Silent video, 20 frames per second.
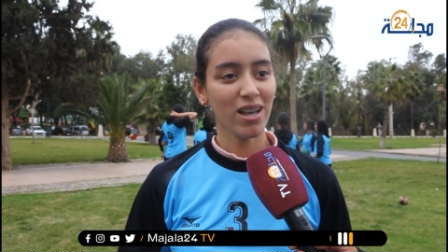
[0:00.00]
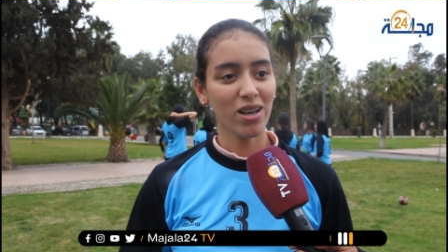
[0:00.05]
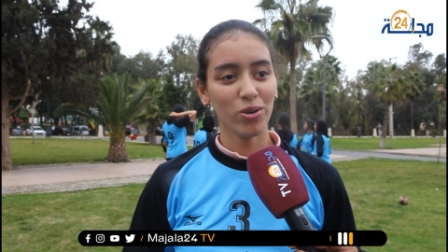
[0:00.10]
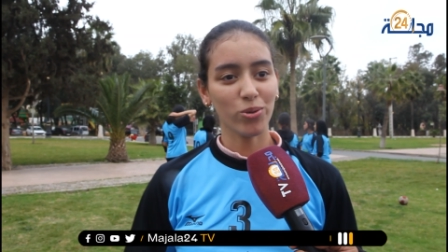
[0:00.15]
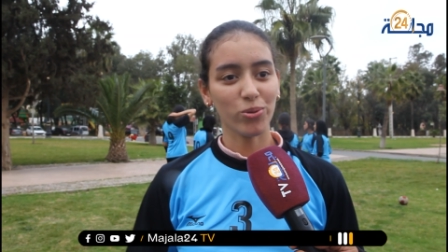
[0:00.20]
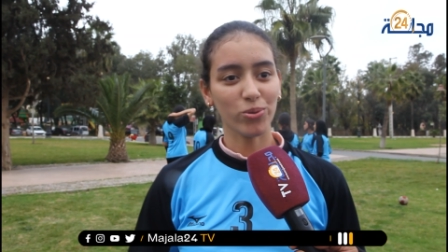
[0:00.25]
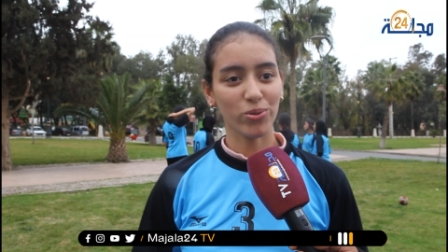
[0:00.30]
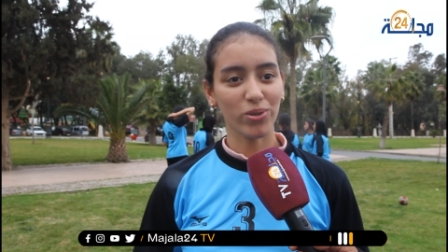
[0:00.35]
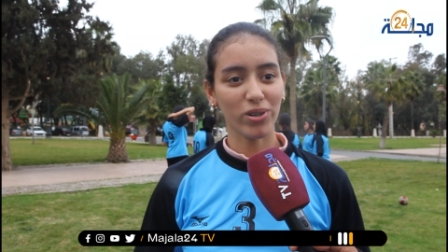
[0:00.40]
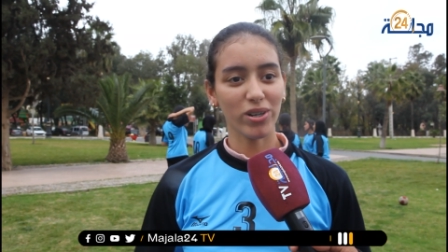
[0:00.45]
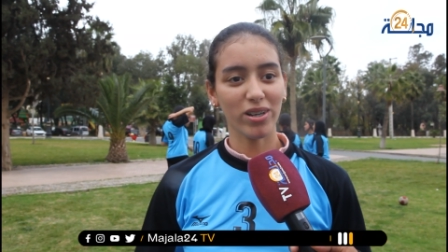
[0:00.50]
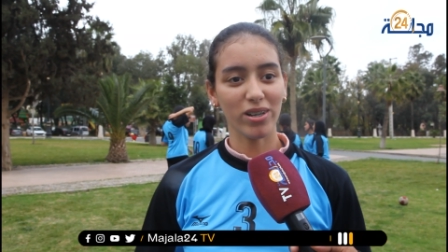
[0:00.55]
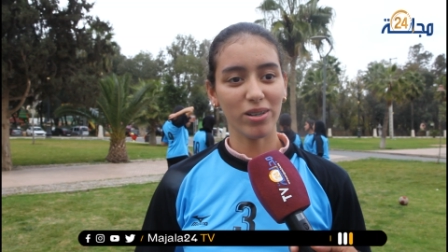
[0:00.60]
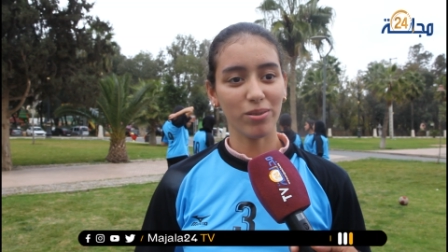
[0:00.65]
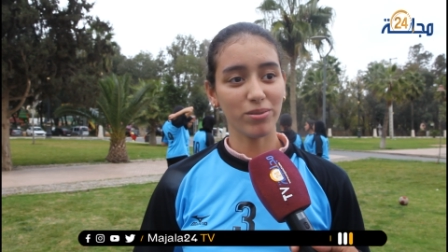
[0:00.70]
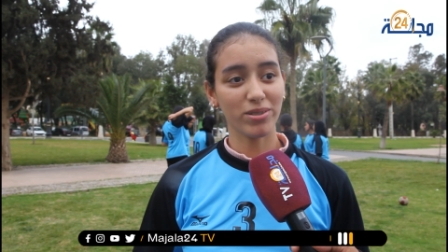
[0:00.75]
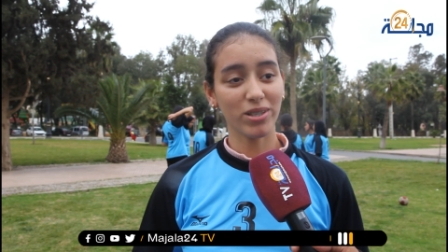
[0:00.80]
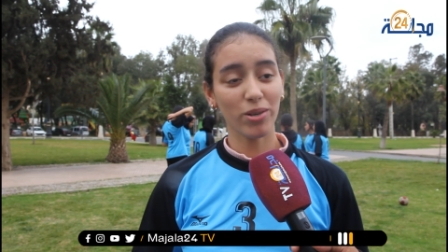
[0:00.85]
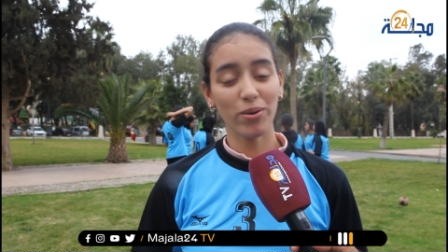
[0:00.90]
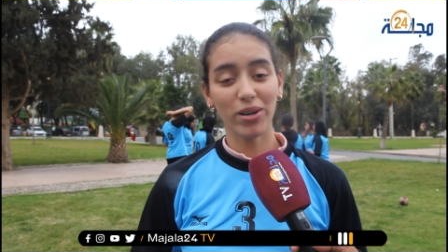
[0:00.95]

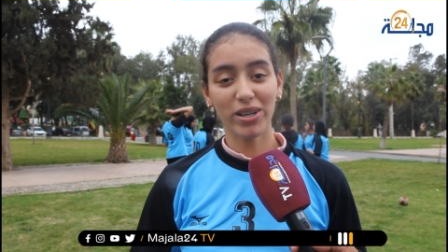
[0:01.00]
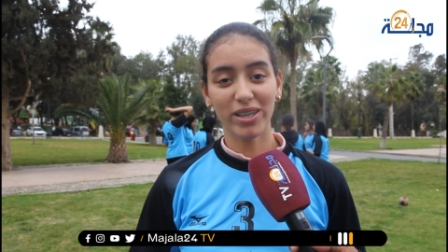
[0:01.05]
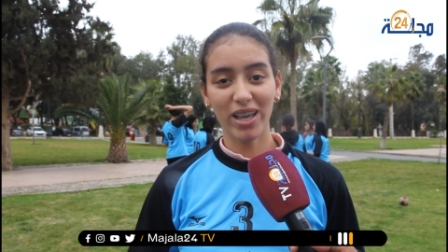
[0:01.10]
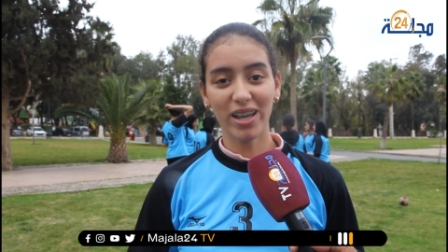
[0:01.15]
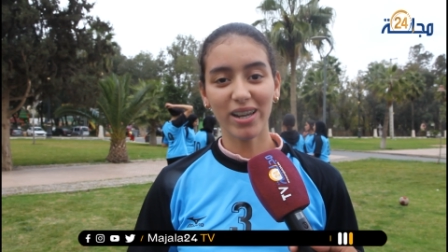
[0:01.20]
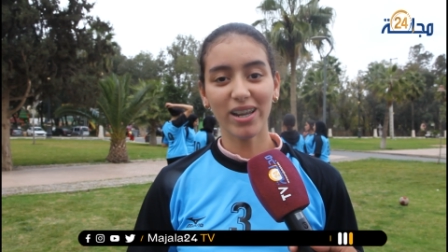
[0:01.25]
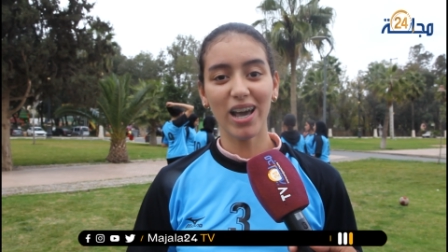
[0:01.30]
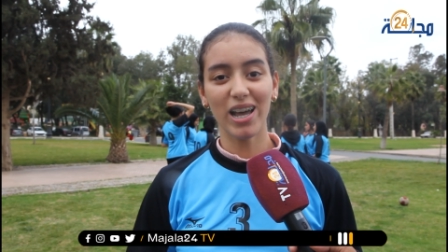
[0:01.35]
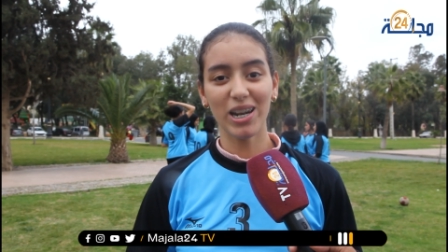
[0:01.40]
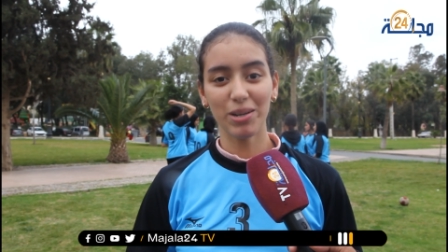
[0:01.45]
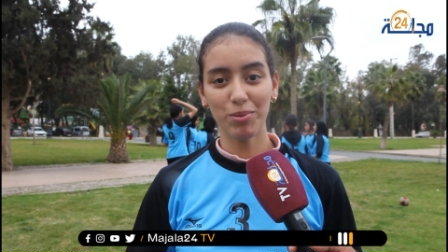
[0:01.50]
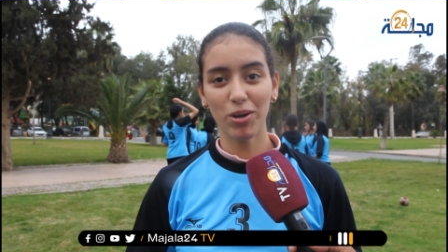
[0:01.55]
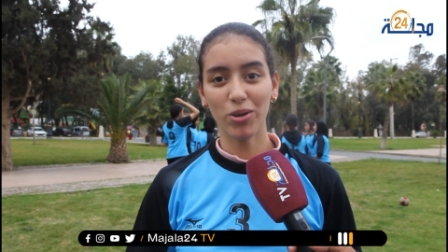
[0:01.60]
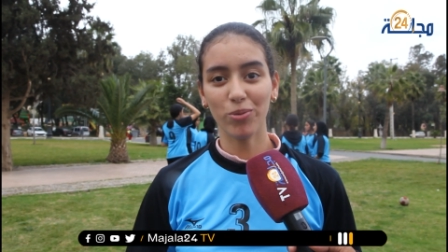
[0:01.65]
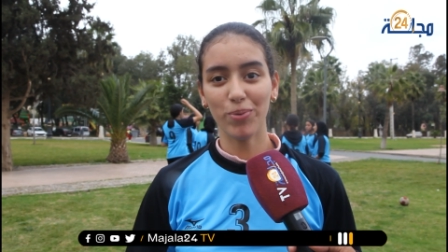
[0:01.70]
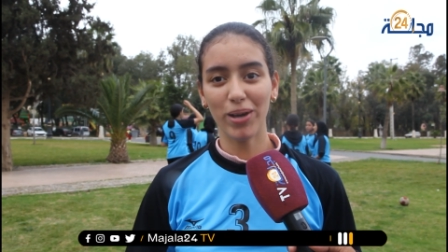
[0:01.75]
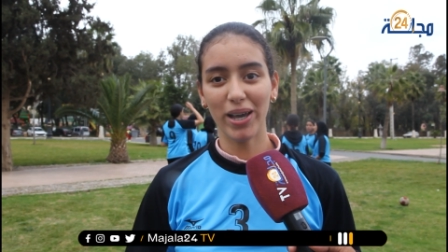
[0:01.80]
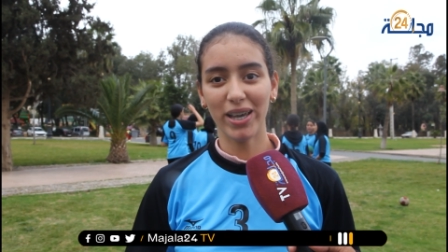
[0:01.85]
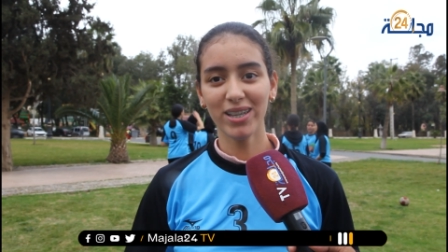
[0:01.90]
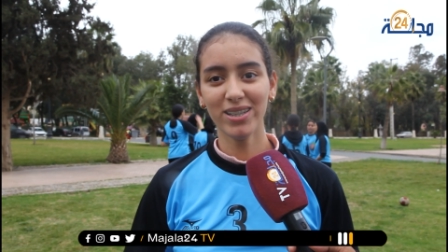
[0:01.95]
وسواء كان قريب أو
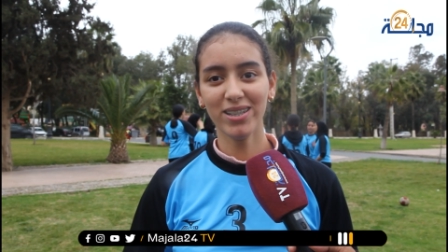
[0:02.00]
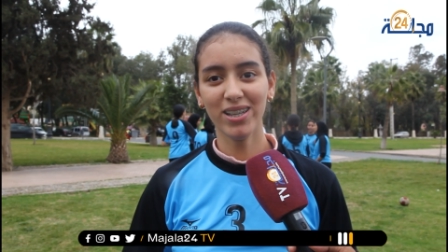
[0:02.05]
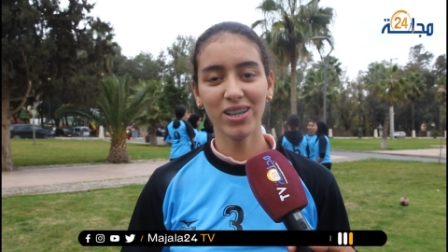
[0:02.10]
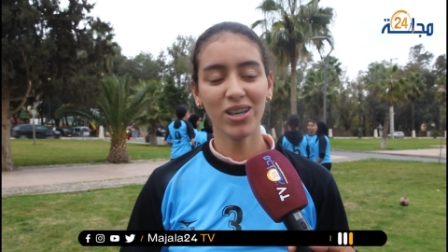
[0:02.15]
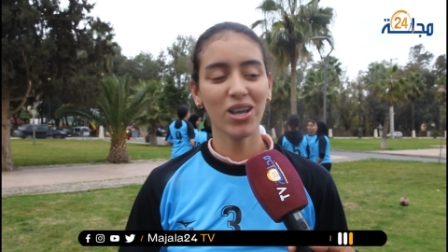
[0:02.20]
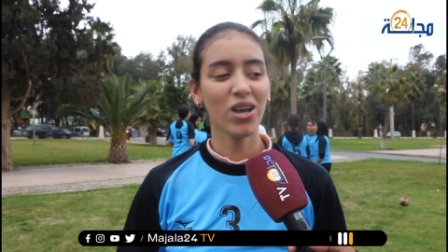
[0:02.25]
بعيد